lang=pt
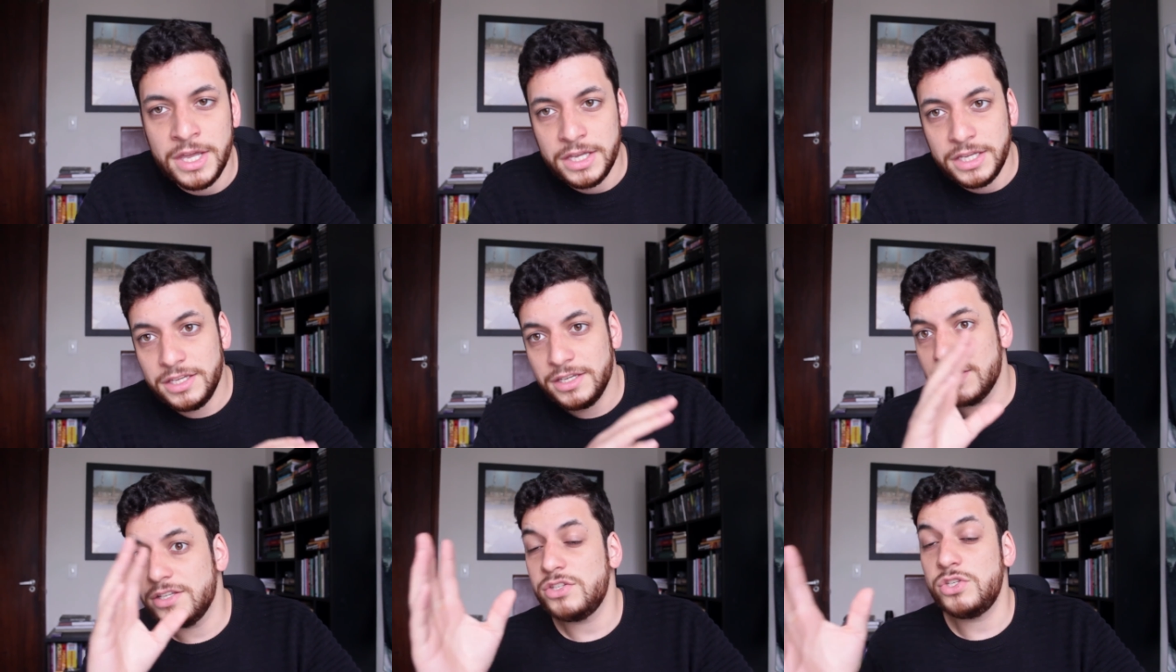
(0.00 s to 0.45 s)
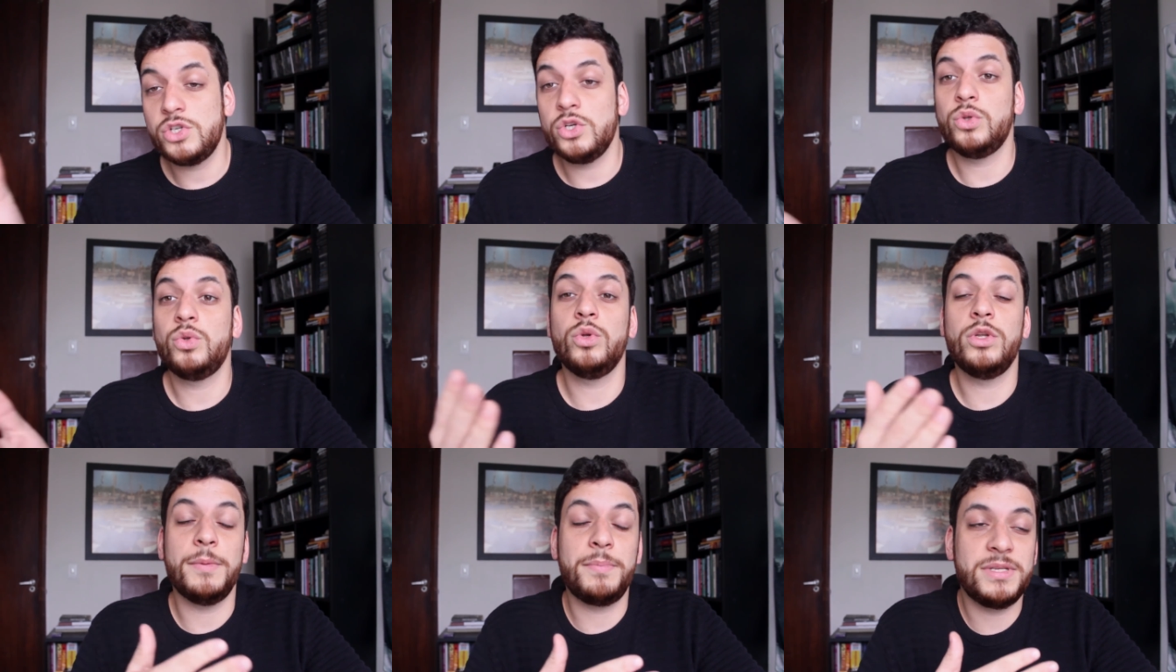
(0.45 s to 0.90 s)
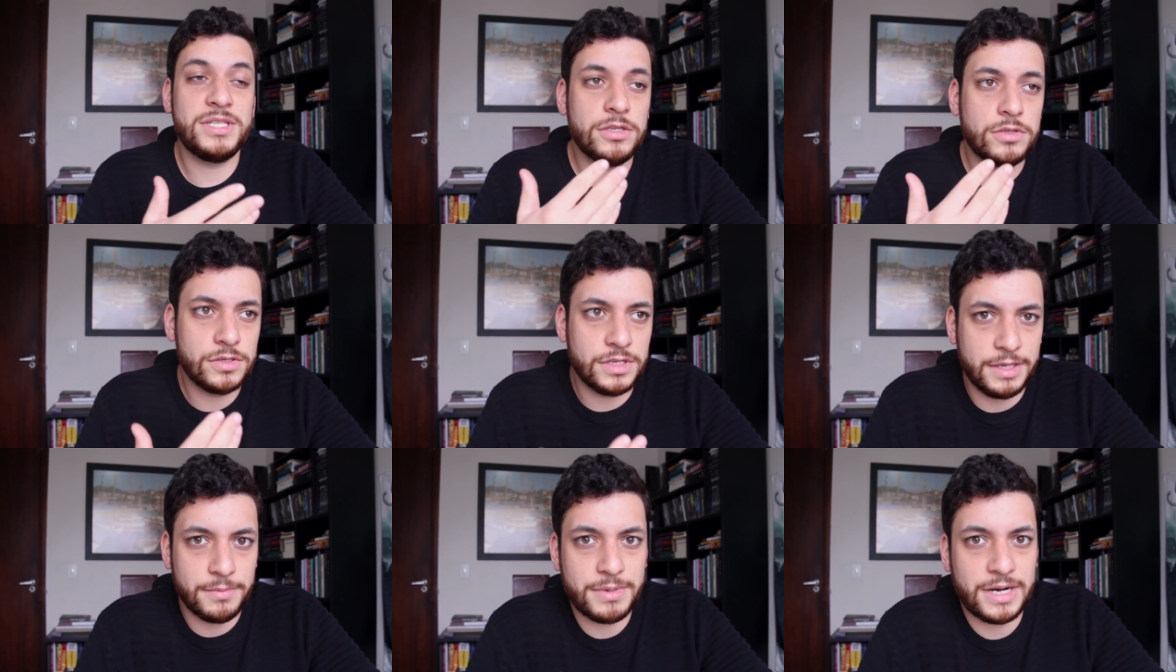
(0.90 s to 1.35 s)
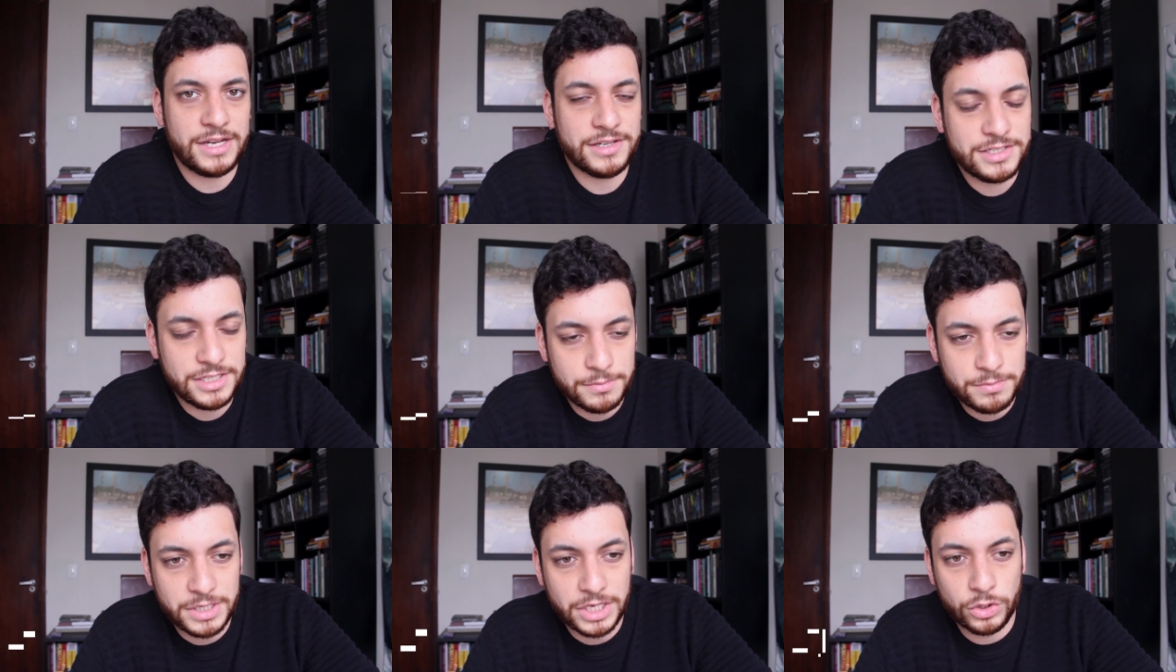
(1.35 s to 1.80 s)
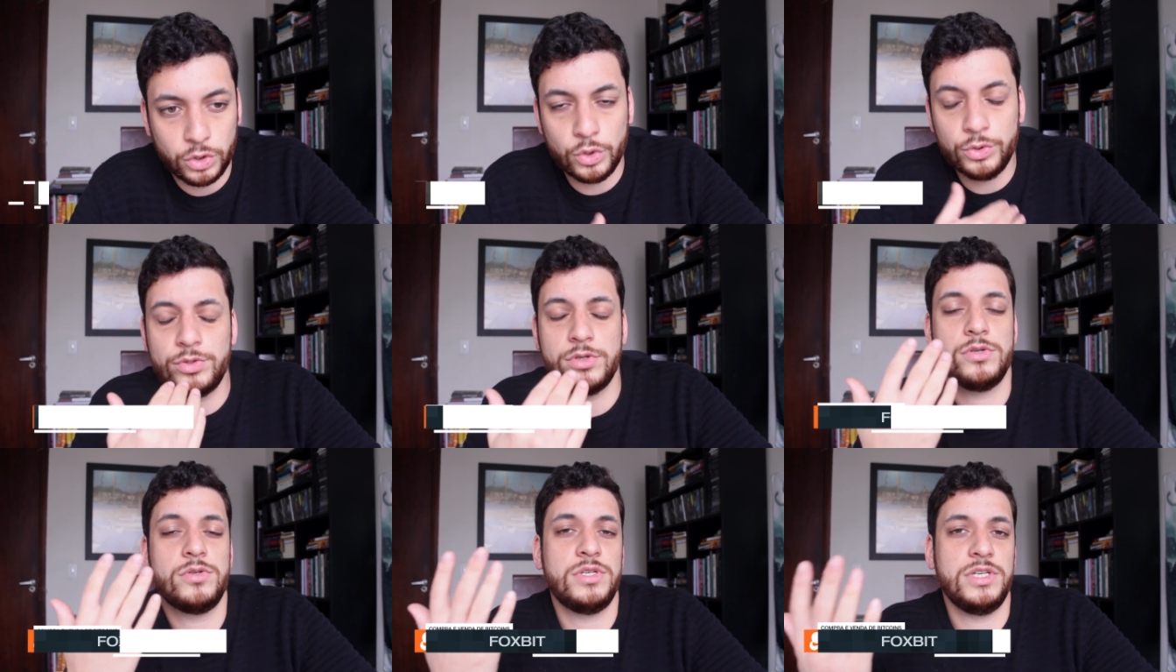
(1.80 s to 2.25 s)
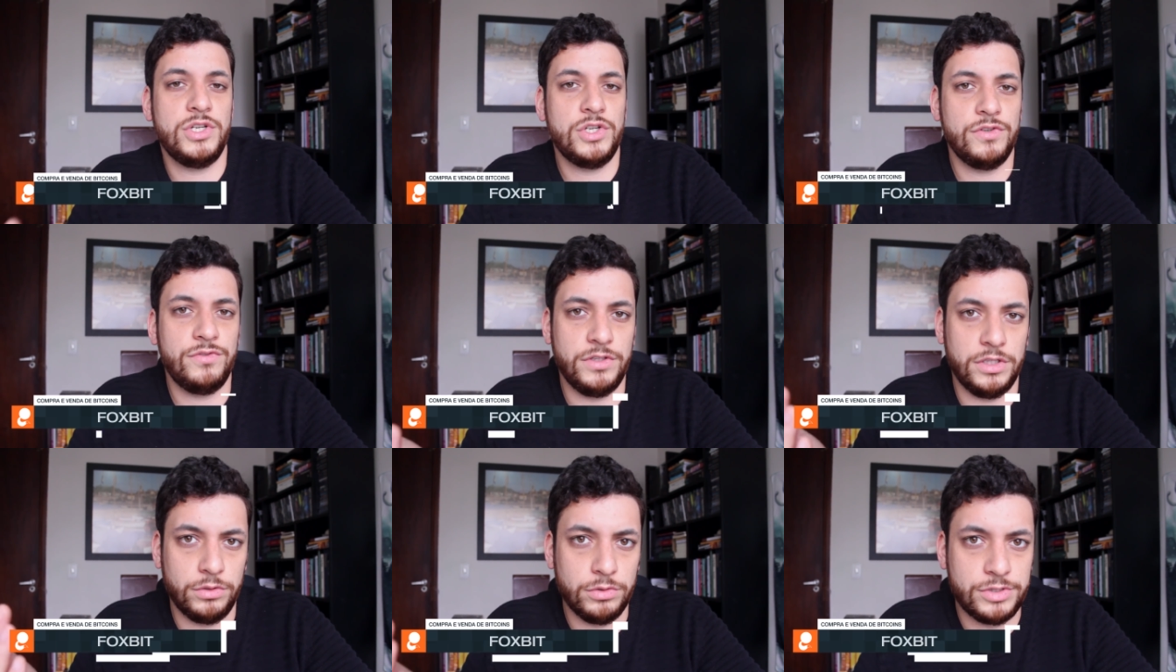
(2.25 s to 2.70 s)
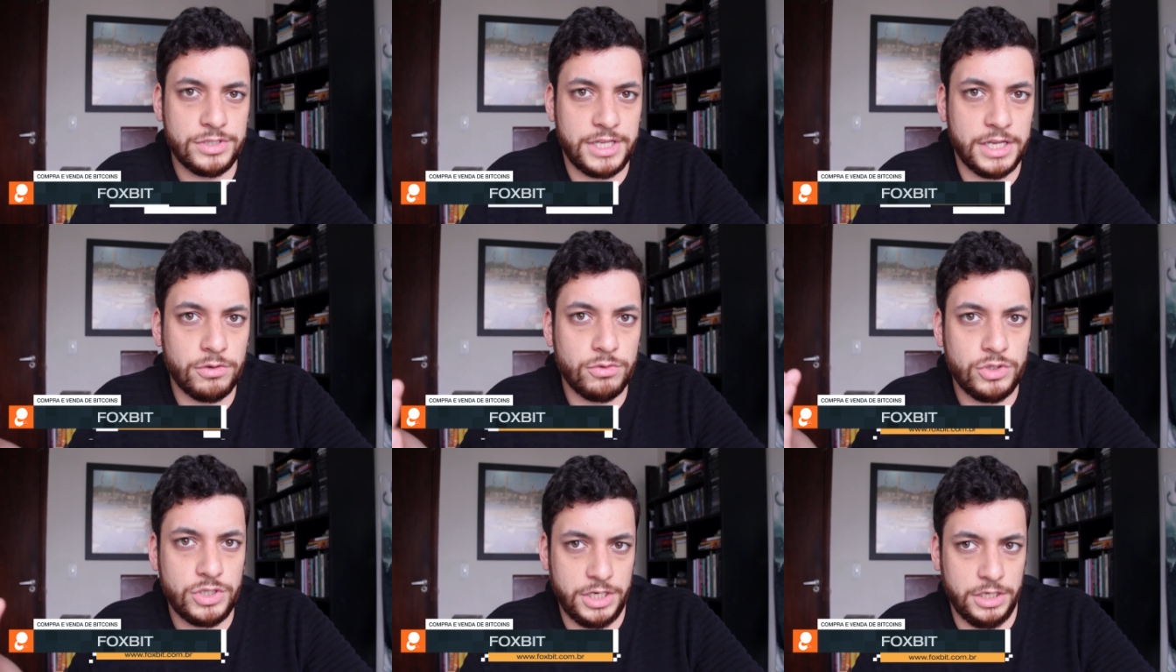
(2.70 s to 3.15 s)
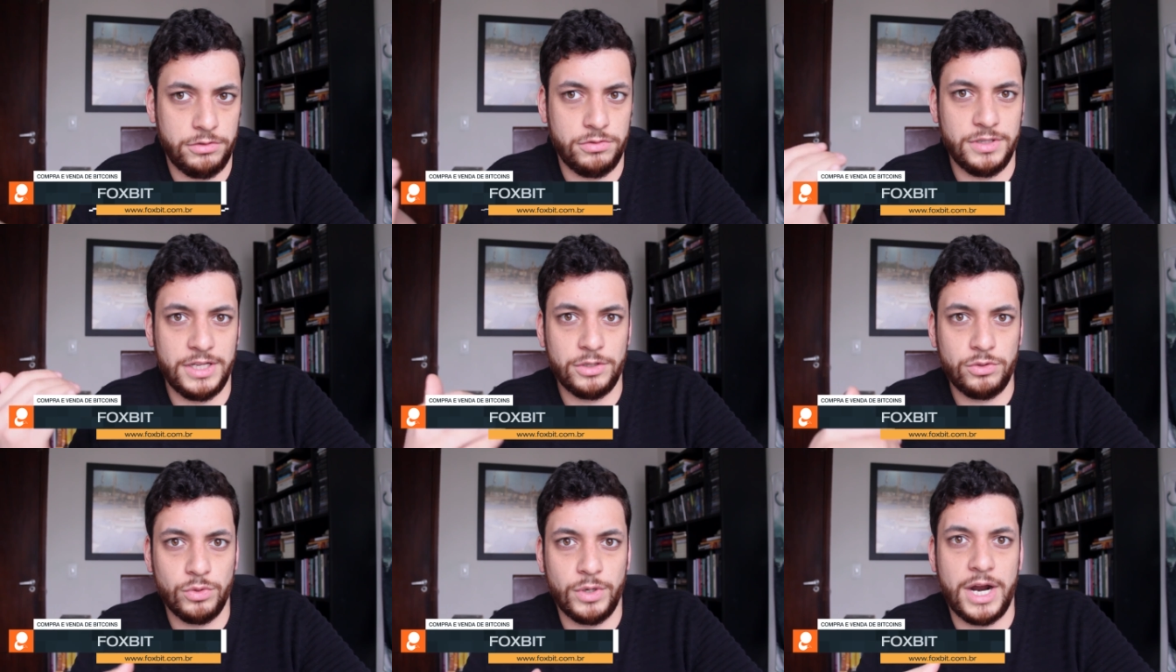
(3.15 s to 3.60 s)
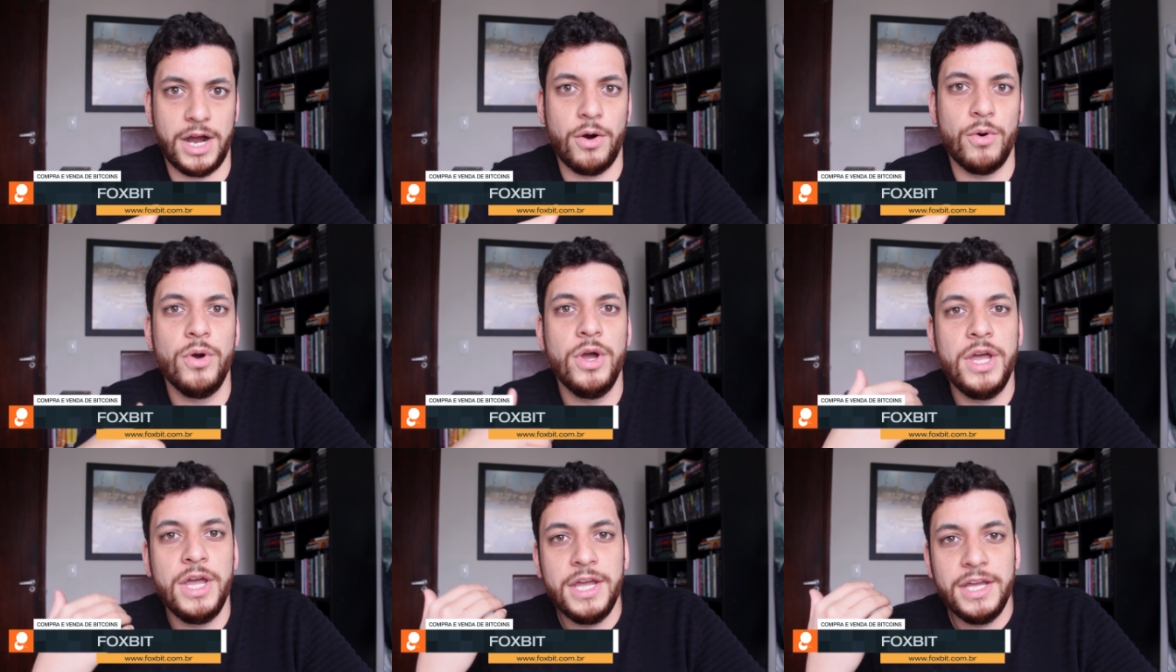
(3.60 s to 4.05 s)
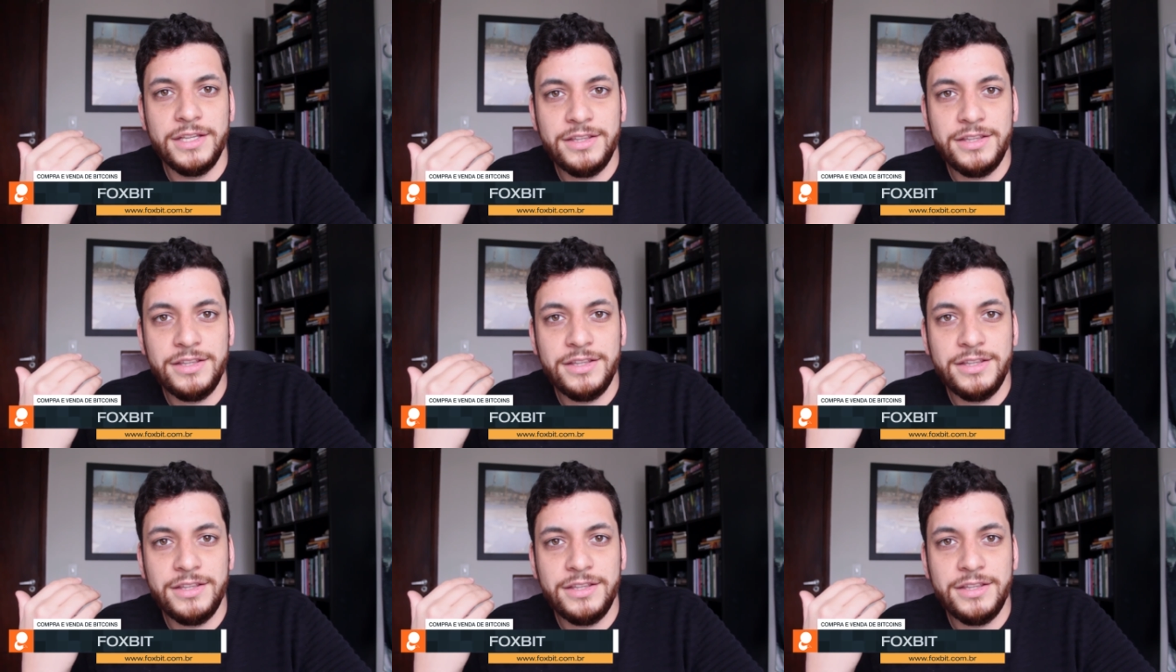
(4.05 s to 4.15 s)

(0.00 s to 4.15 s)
E antes de tudo, é preciso lembrar sempre que todos os indivíduos têm um direito natural